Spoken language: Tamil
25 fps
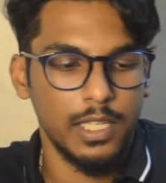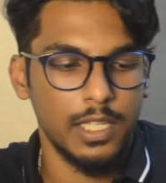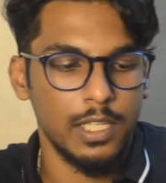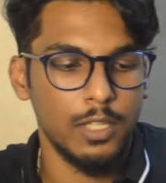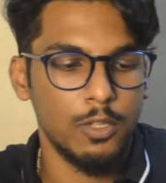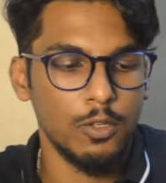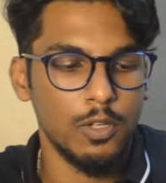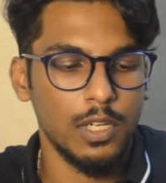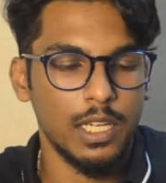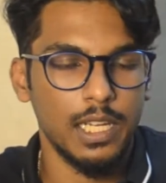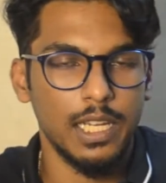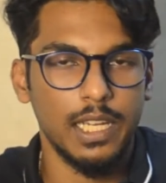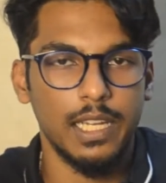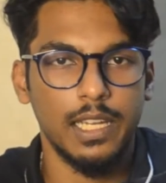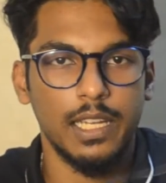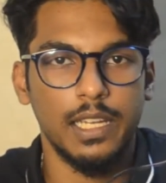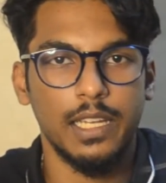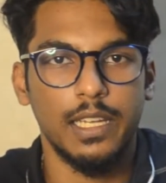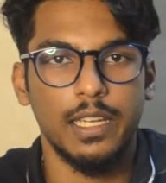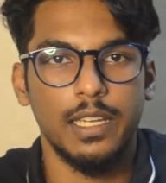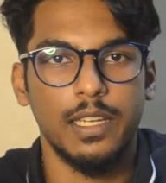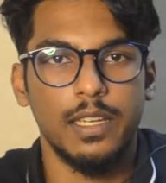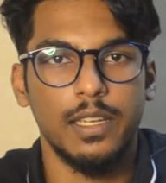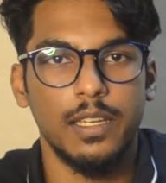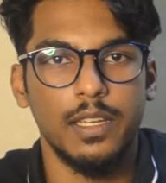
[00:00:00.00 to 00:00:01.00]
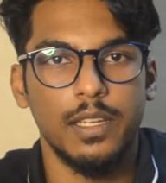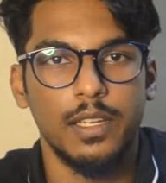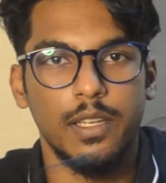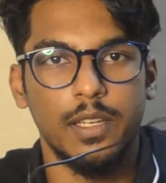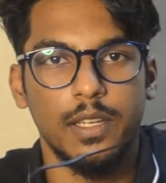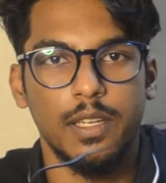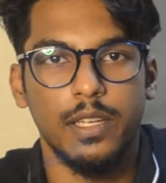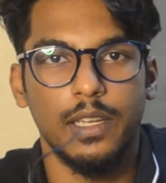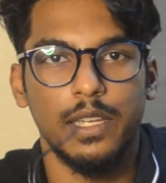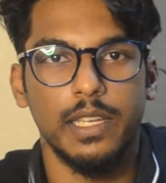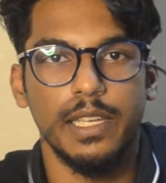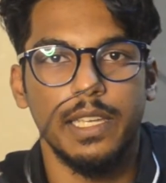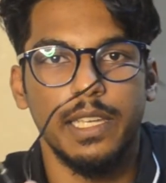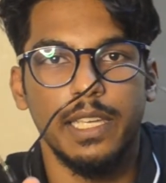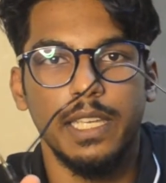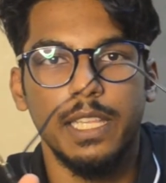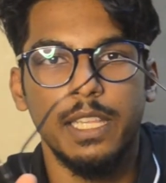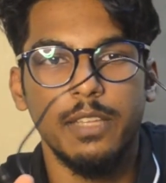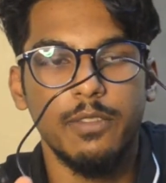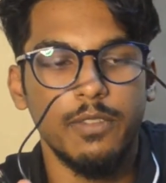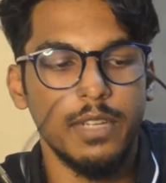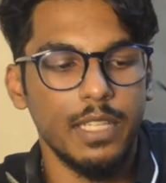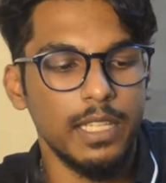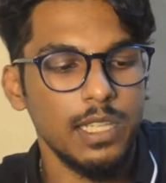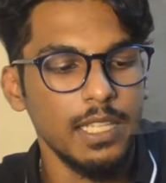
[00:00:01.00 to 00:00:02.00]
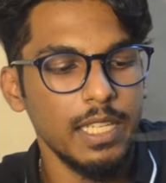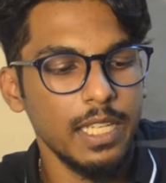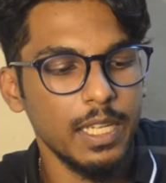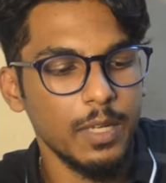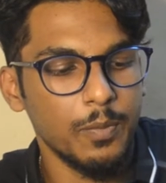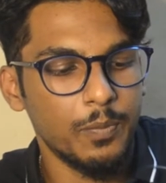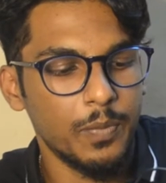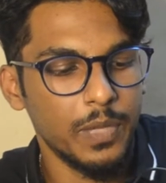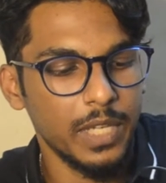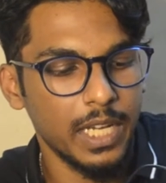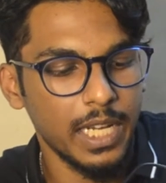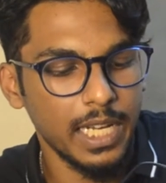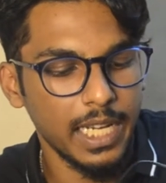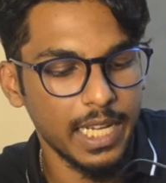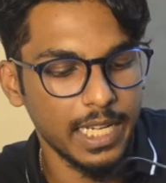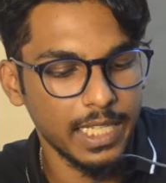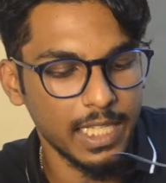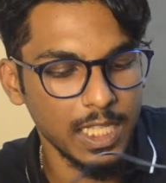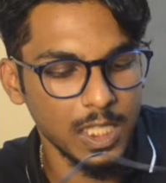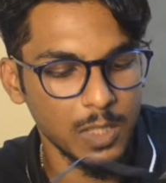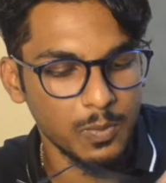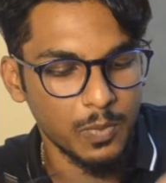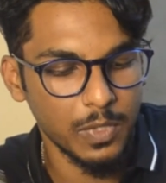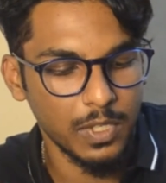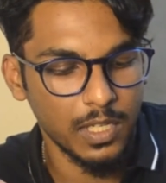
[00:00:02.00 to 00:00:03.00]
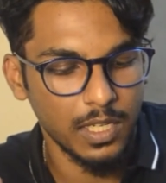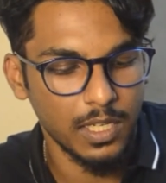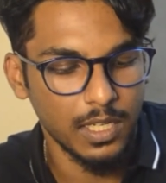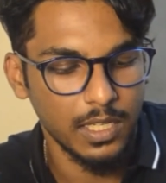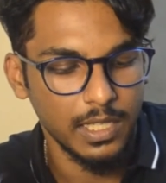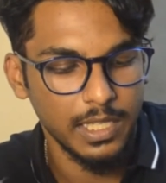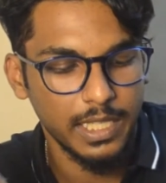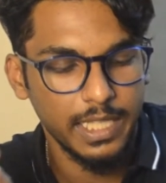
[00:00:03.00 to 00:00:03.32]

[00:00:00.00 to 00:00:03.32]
இதோட இது வந்து நீங்கள் பின்னாடி அட்டாச் பண்ணலாம்